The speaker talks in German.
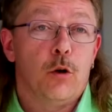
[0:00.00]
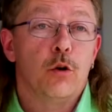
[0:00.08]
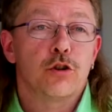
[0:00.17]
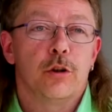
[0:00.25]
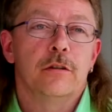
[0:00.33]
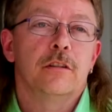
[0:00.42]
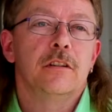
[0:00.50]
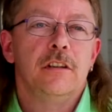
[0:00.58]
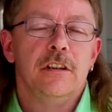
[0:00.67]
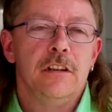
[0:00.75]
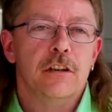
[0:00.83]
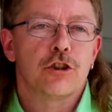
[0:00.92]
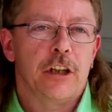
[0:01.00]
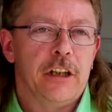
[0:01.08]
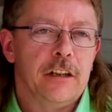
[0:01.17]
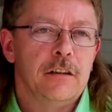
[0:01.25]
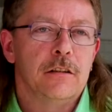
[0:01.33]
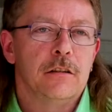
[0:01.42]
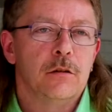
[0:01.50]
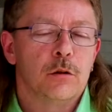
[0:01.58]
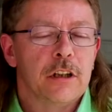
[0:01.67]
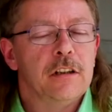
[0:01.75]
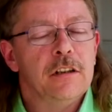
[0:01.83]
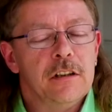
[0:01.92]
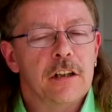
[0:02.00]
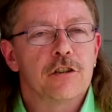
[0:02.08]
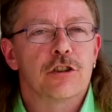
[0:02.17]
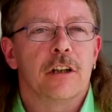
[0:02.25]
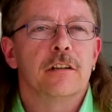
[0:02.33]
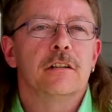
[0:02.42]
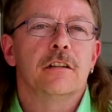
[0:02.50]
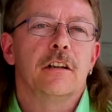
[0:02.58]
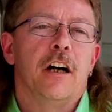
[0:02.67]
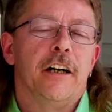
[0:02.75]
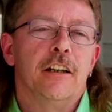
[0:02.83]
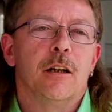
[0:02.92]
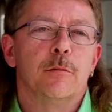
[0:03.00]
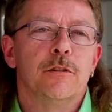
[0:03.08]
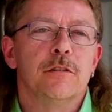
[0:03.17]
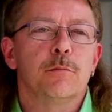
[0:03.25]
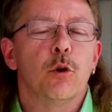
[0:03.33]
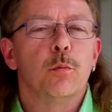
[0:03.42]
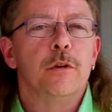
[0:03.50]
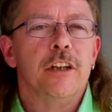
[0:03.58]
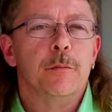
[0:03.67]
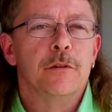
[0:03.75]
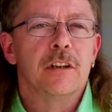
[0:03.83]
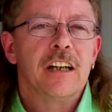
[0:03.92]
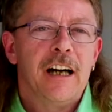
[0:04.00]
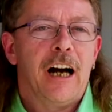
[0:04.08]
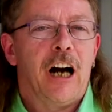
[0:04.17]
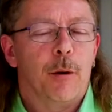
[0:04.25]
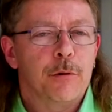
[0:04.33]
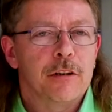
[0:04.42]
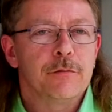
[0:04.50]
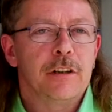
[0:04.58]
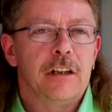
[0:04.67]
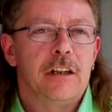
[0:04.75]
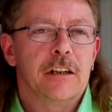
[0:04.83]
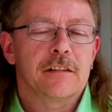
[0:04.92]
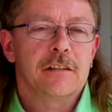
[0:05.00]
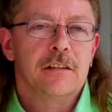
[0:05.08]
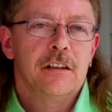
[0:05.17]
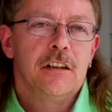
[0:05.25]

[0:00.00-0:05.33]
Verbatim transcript: auch schon die Schäden oder die entstandenen Einnahmenprobleme abgefragt.